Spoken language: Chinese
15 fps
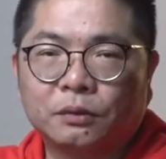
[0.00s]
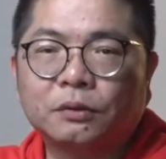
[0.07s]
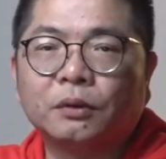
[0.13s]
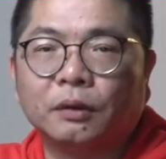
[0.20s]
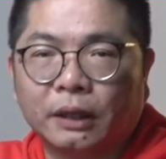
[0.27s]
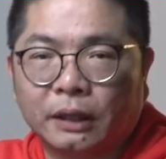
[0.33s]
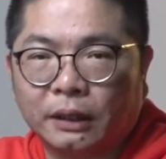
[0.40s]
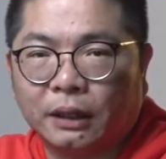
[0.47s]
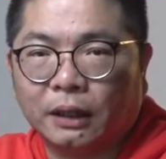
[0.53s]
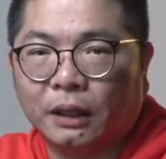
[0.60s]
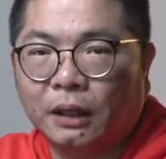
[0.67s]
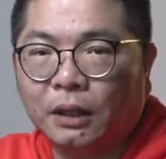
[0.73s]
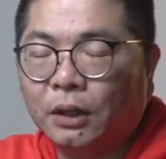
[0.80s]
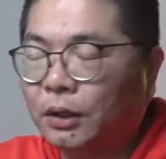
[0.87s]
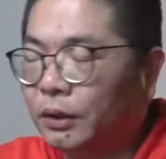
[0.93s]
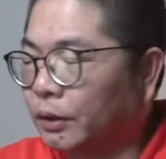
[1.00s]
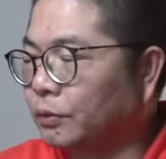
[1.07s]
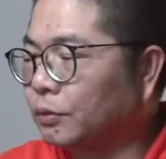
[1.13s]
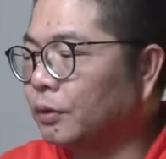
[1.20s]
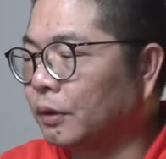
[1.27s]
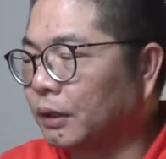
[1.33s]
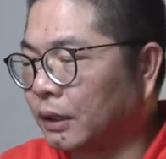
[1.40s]
Google 给的啊，那
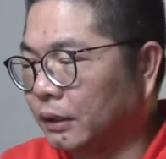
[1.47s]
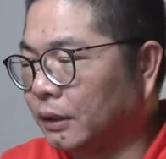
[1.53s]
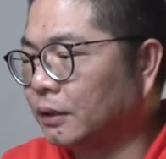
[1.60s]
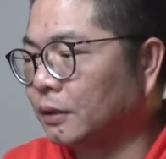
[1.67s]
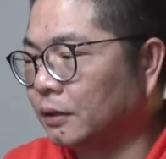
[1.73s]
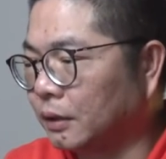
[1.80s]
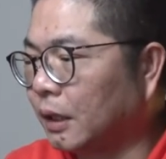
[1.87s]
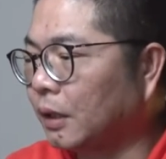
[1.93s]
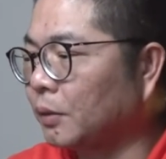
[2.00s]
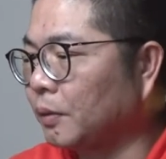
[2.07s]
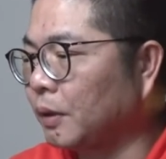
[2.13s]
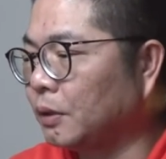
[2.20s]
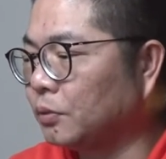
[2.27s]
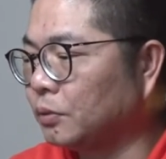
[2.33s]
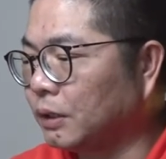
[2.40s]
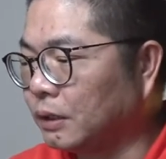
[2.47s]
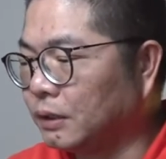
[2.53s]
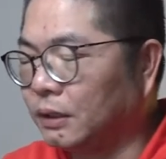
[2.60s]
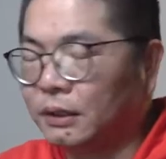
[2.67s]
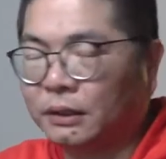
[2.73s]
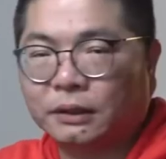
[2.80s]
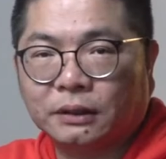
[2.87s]
Google 肯定是他会关注在人